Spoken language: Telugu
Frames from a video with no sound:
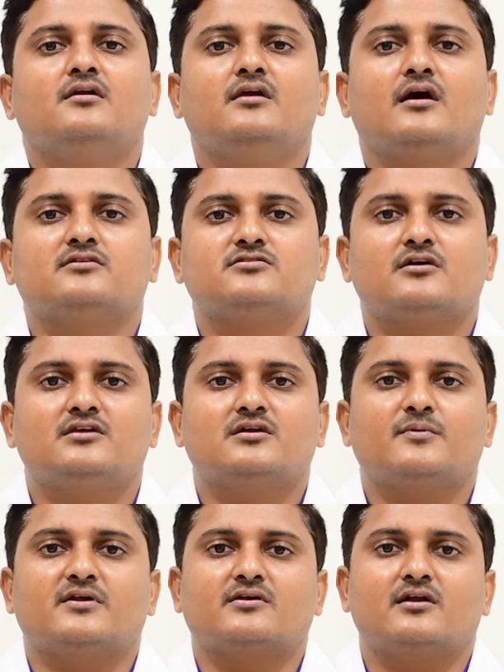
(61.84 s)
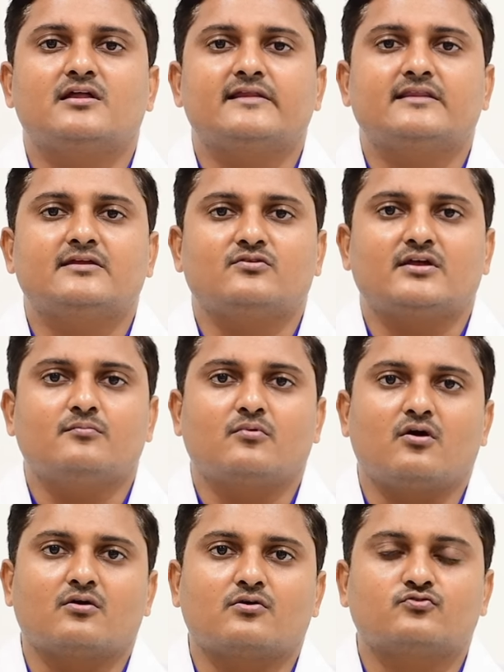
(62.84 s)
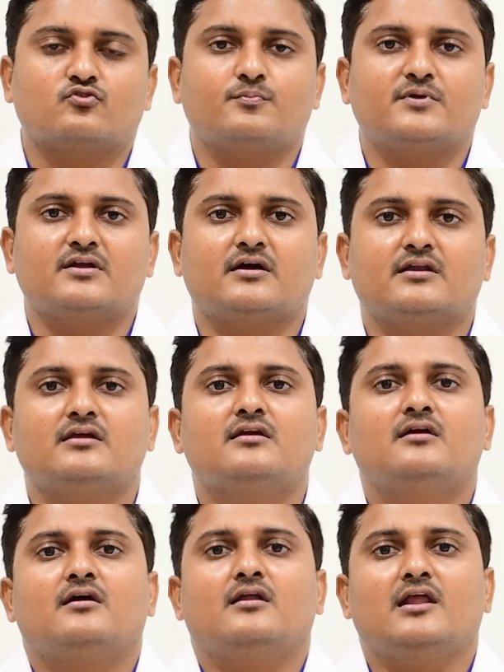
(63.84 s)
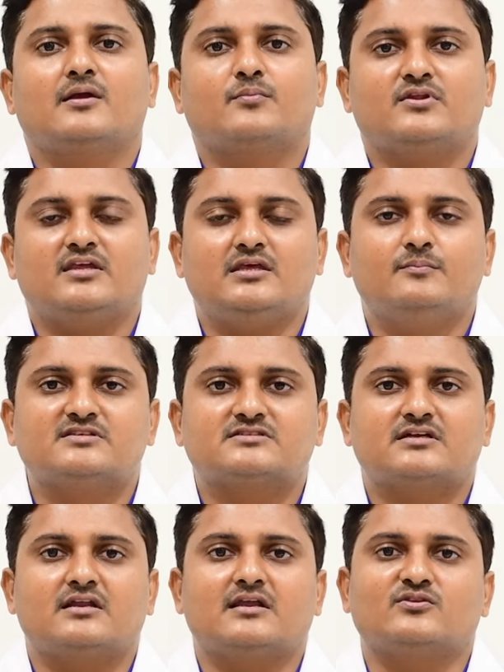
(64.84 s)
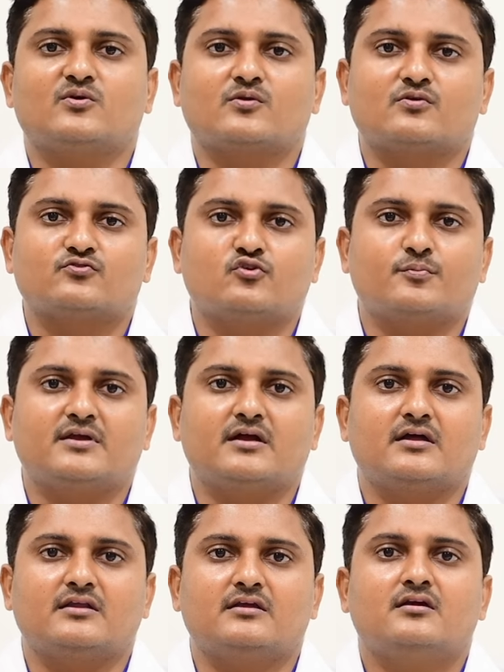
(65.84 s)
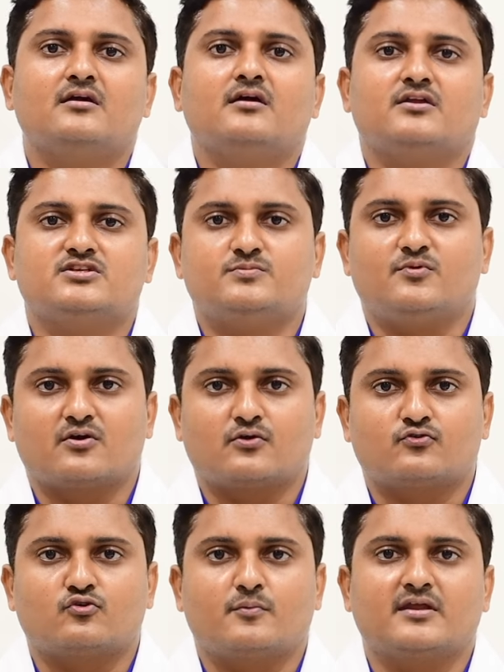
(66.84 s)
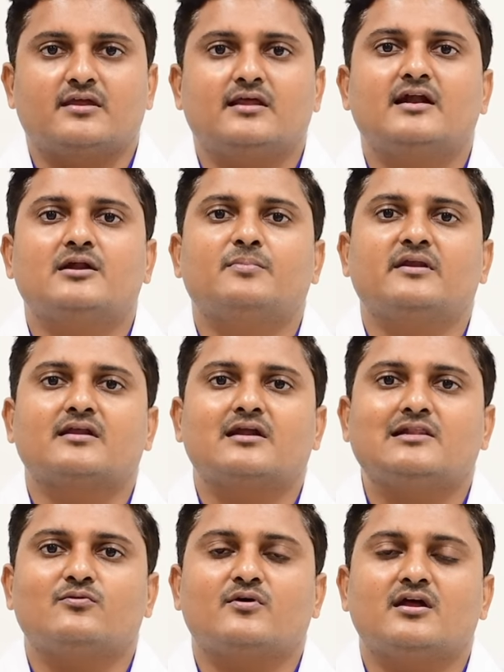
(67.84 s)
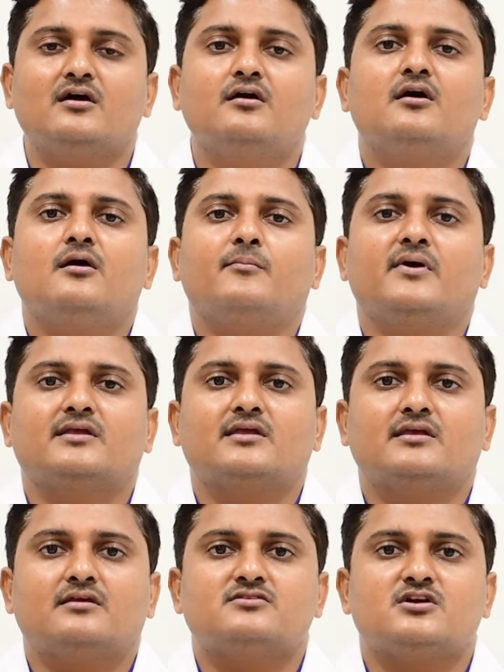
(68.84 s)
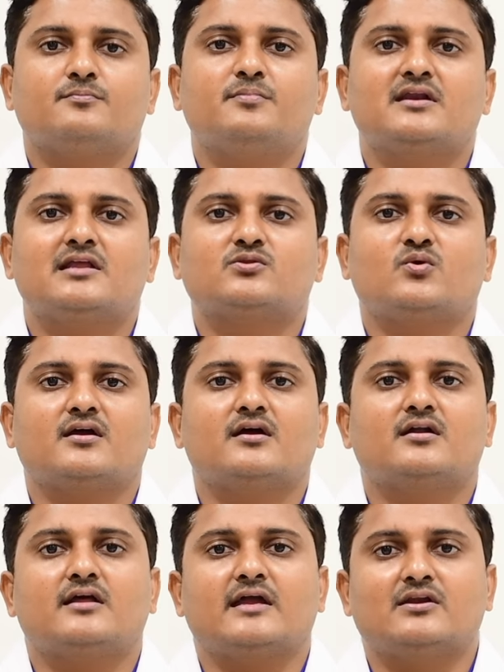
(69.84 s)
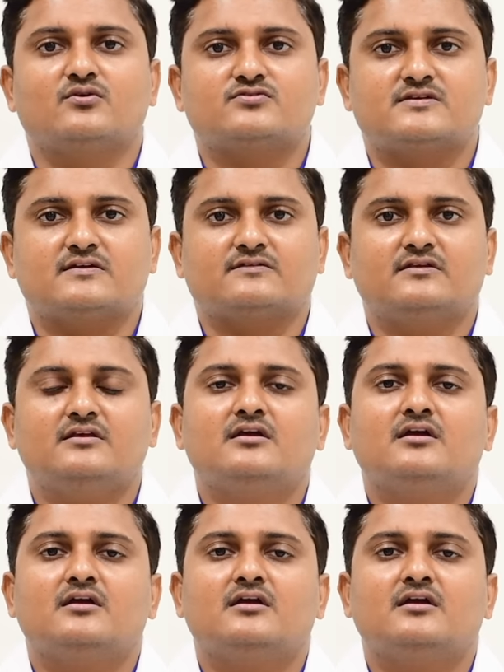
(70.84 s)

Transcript: ఈ అత్యాధునిక పరికరాలు ఏదైతే ఉన్నాయో బ్రాంకోస్కోపీ కానీ లేకపోతే ఈ బస్ కానీ తొరకోస్కోపీ కానీ రిజిడ్ బ్రాంకోస్కోపీ ఇలాంటి పరికరాల ద్వారా మనకి జబ్బు అనేది త్వరగా డయాగ్నోస్ చేసి